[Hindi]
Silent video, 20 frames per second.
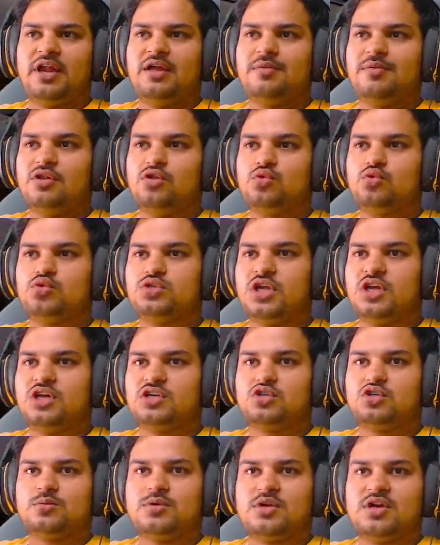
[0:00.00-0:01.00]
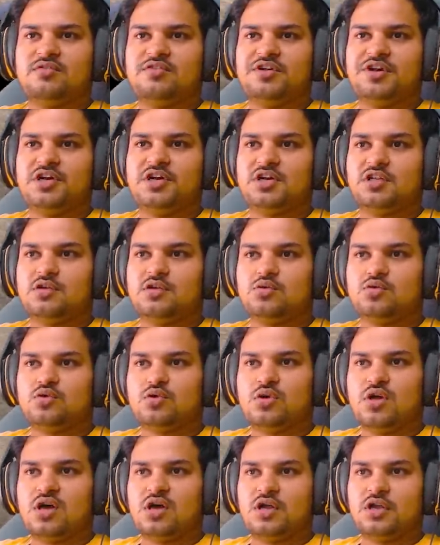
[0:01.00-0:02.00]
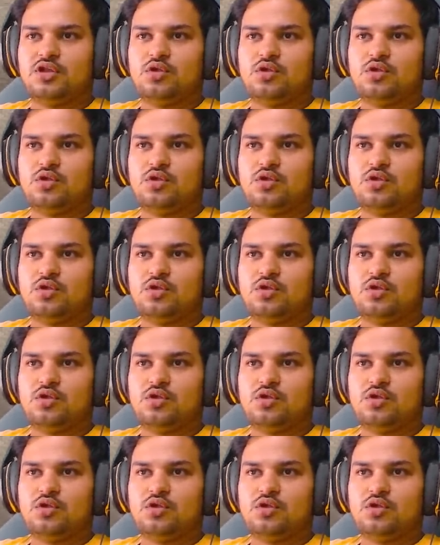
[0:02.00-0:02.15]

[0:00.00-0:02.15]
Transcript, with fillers: मैं दूसरे कस्टमर का वेट करता हूँ थोड़ा आने दो